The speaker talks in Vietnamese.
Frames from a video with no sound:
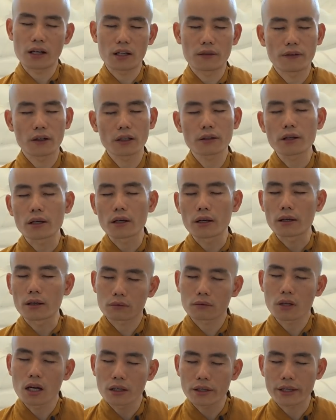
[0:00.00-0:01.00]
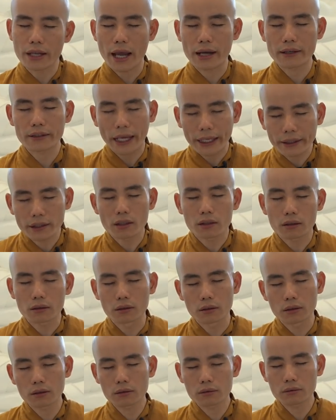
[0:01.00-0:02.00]
là vấn đề đơn giản cá nhân
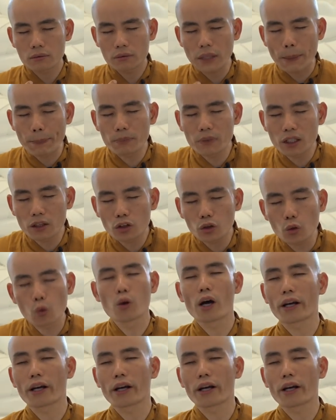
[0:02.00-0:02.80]
nữa, tâm linh tu